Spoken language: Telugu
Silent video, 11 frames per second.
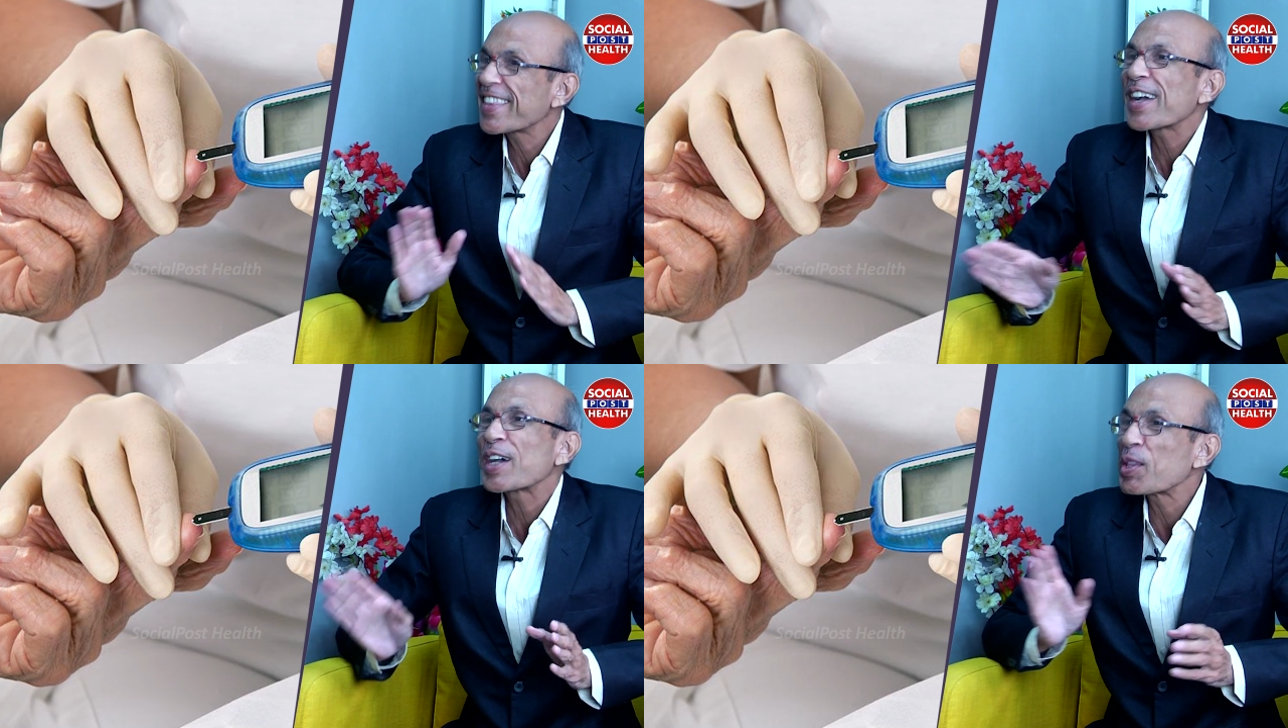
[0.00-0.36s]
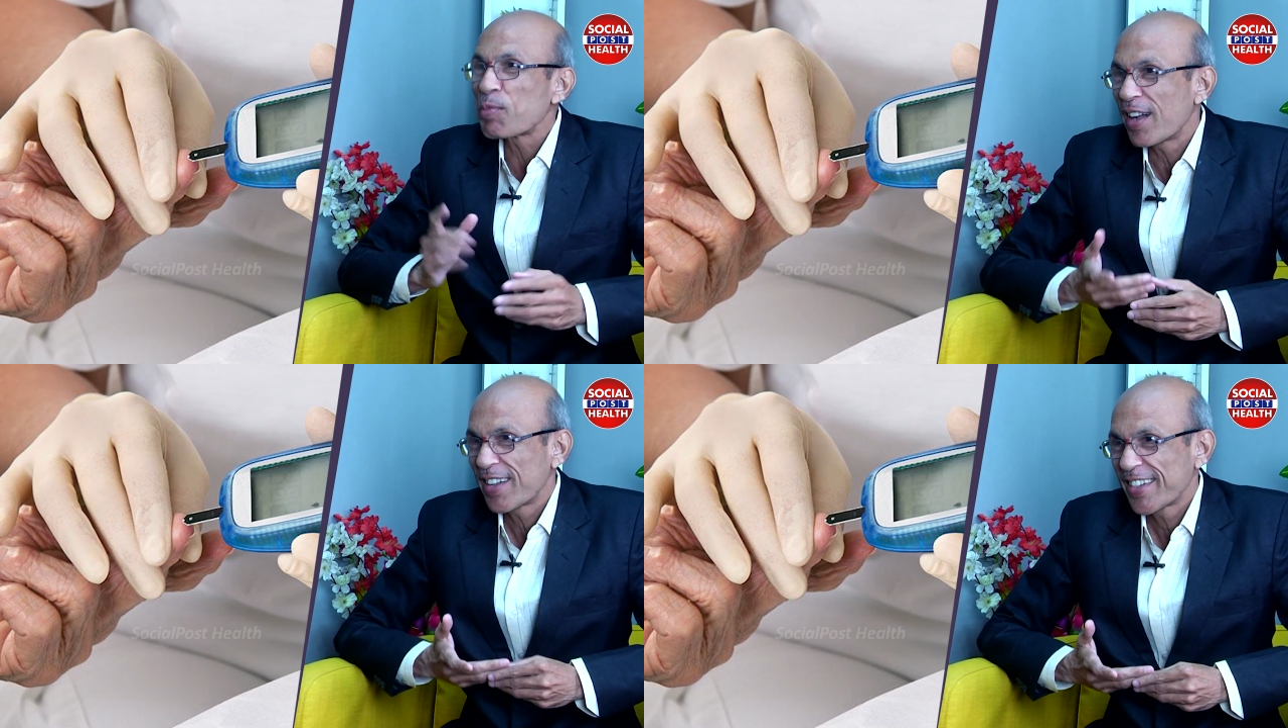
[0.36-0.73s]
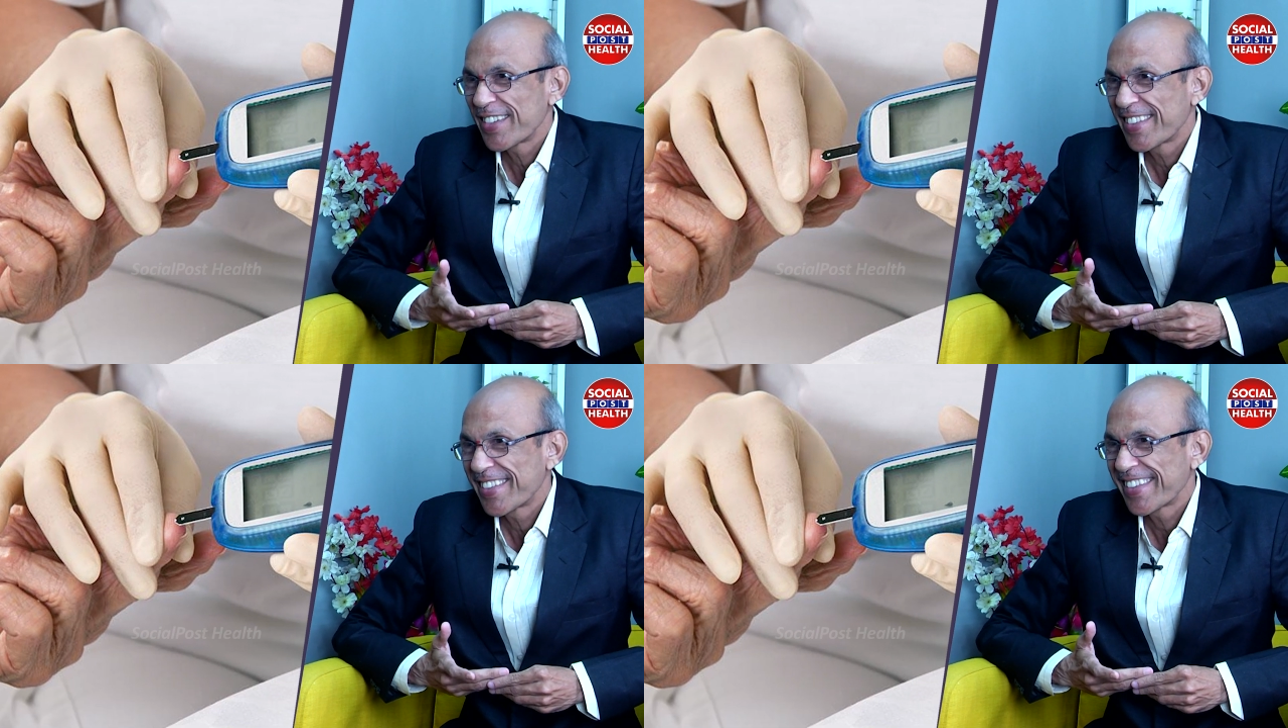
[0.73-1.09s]
తగ్గదమ్మా
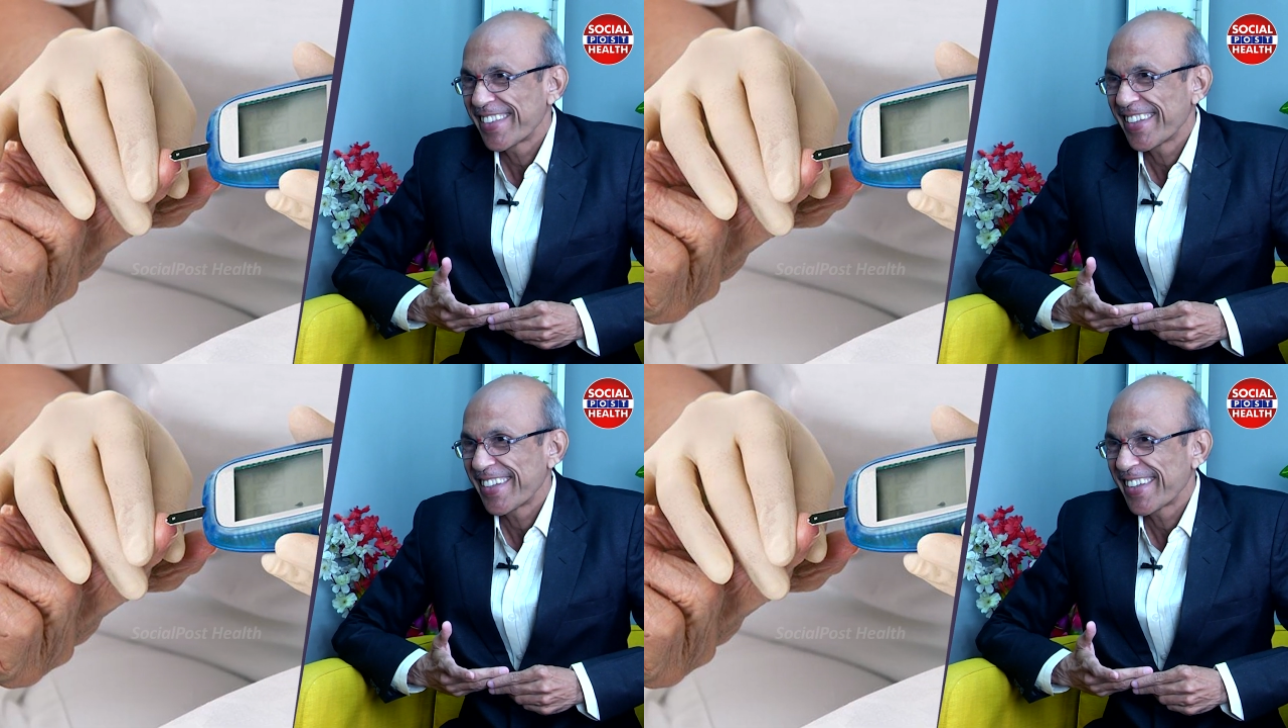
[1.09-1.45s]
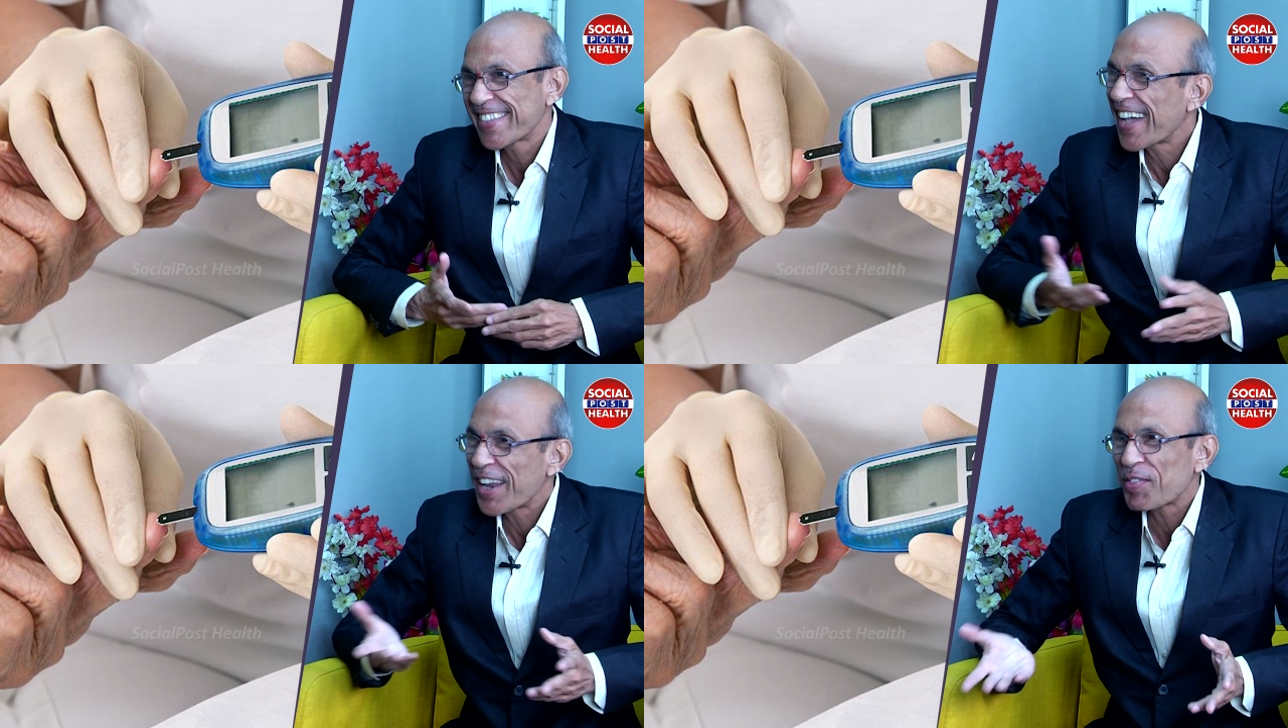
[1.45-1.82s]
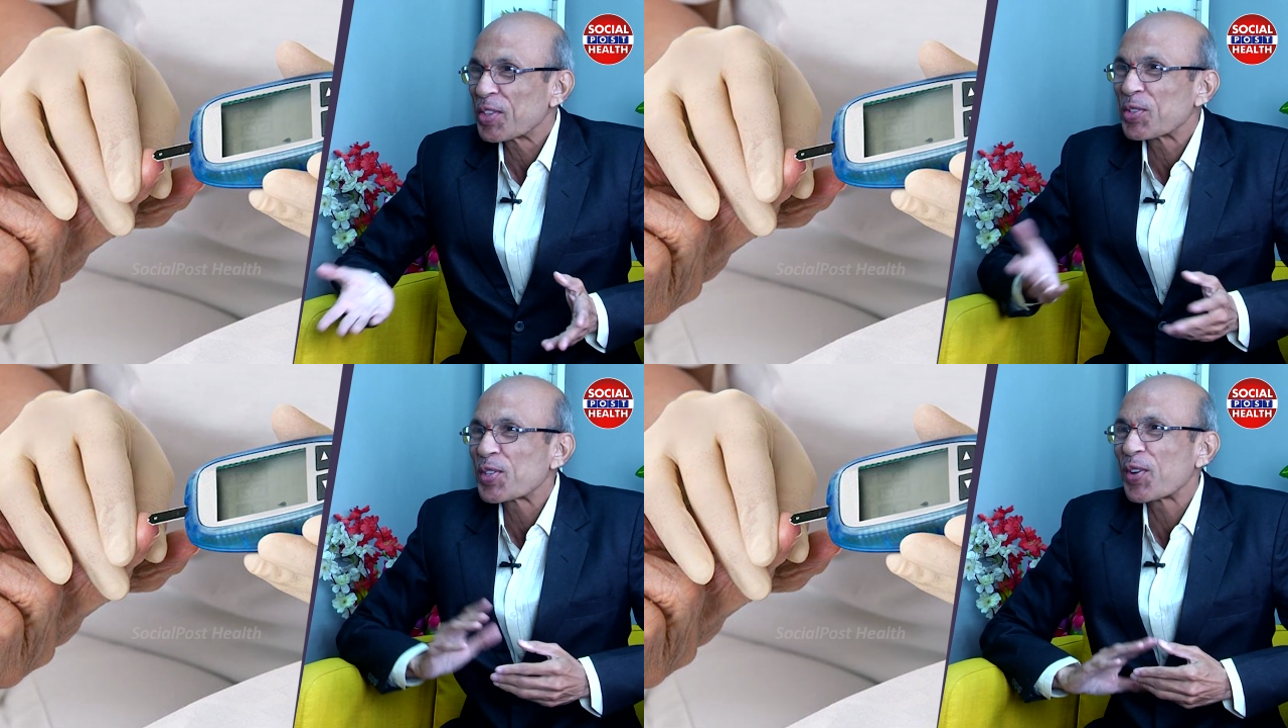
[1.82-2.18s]
చాలా
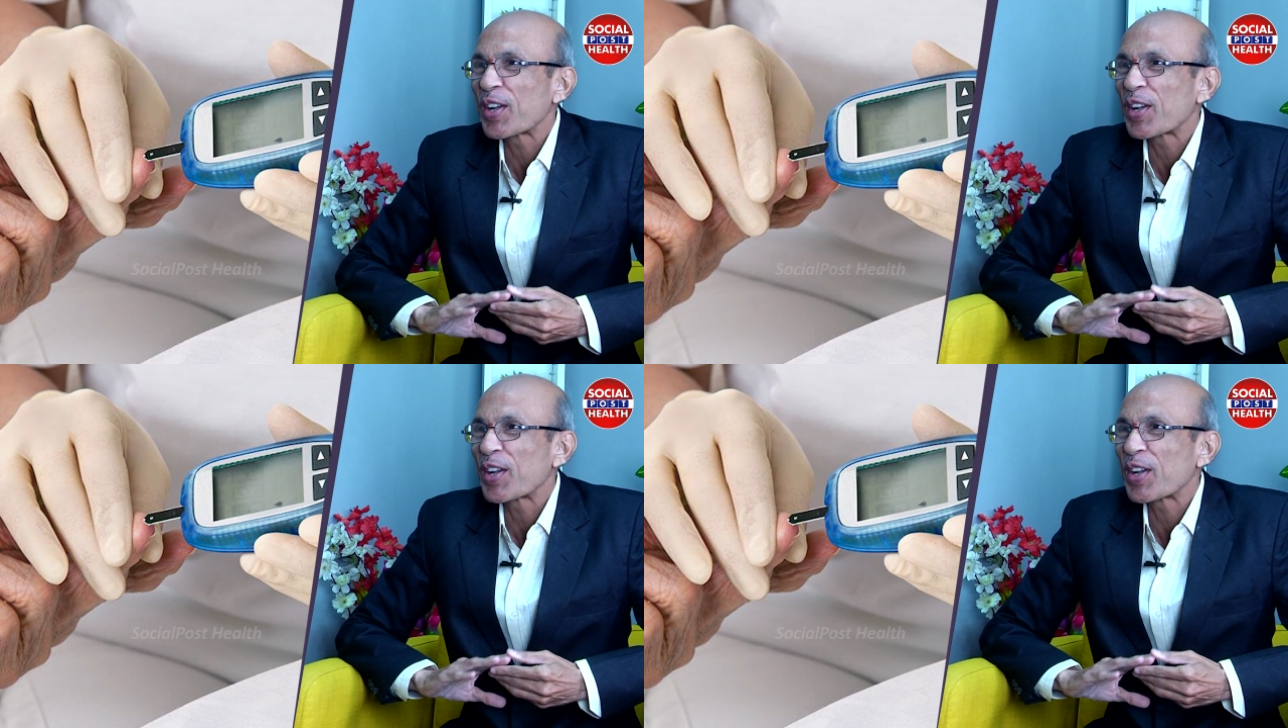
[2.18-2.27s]
మంది చూసే